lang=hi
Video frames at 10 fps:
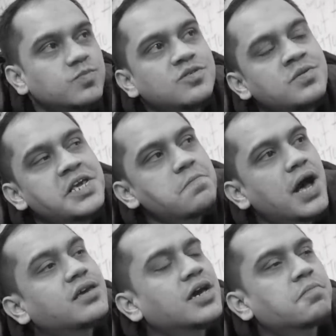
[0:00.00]
उनकी माँ
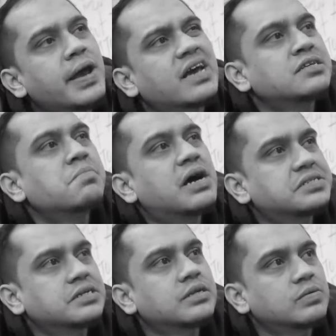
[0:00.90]
की आंख मैं कैसे मार
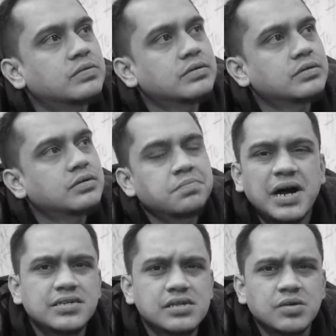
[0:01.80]
सकता हूँ
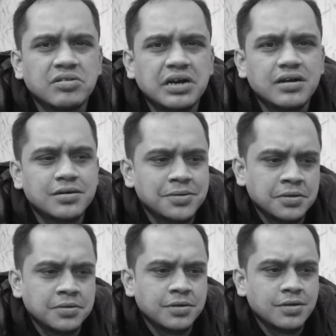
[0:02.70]
मार सकता हूँ क्या
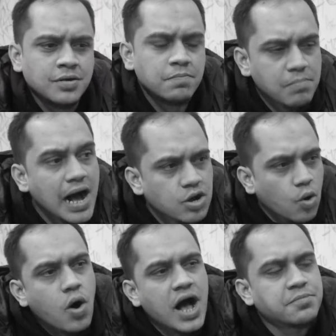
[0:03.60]
माँ
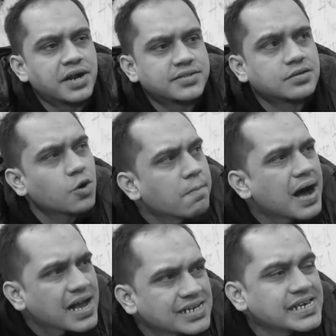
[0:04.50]
को आंख मार सकता हूँ
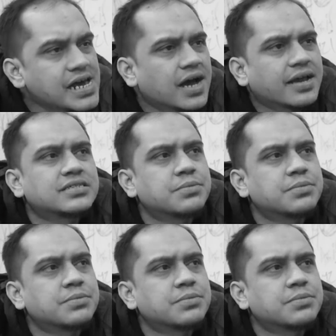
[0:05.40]
माँ की आंख कैसे